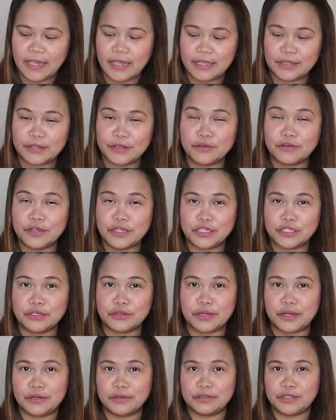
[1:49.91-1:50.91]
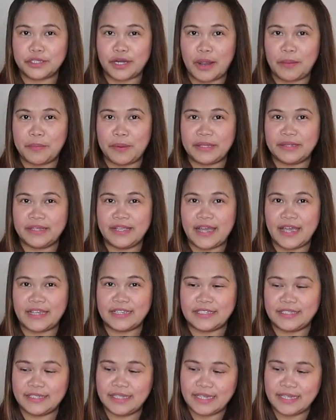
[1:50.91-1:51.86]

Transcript: ito yung itsura ng tripod, guys.